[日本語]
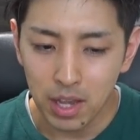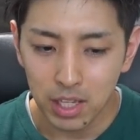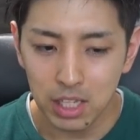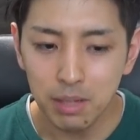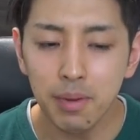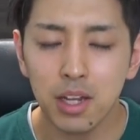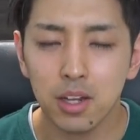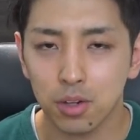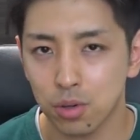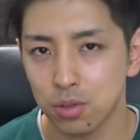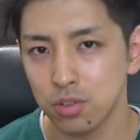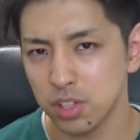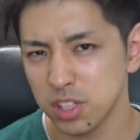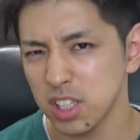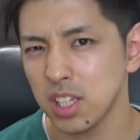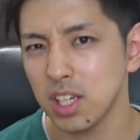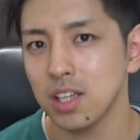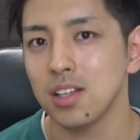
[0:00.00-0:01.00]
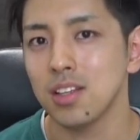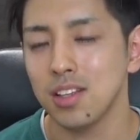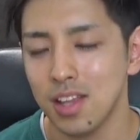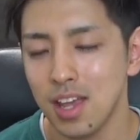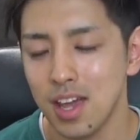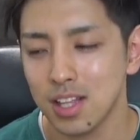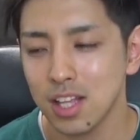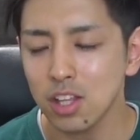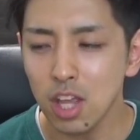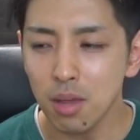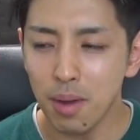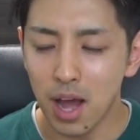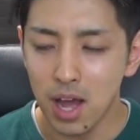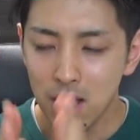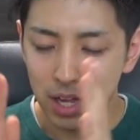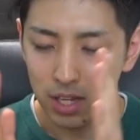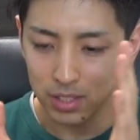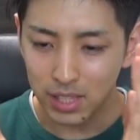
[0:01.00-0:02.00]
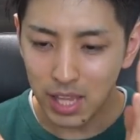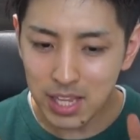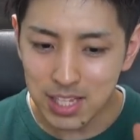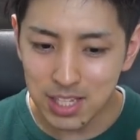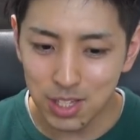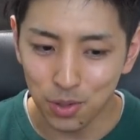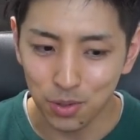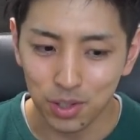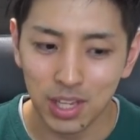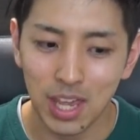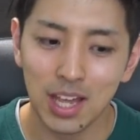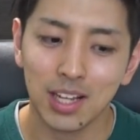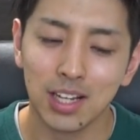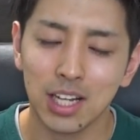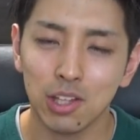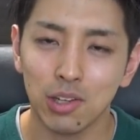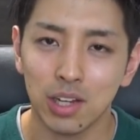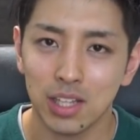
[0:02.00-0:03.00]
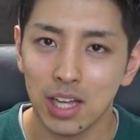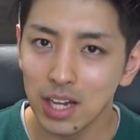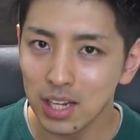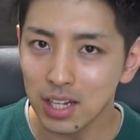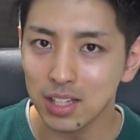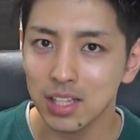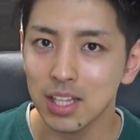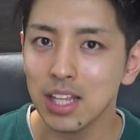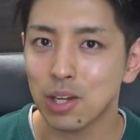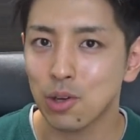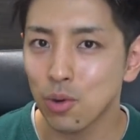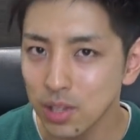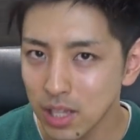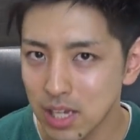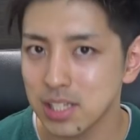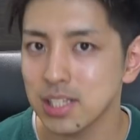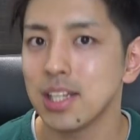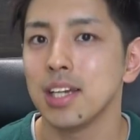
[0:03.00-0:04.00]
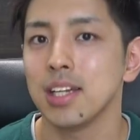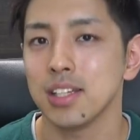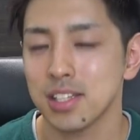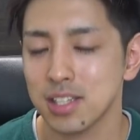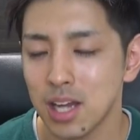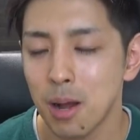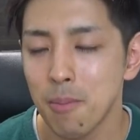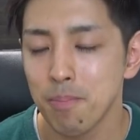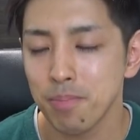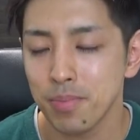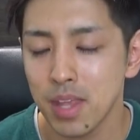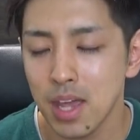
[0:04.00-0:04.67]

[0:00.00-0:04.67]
今のこの時期って、例えば、テストの結果とかなかなか出てこないじゃないですか。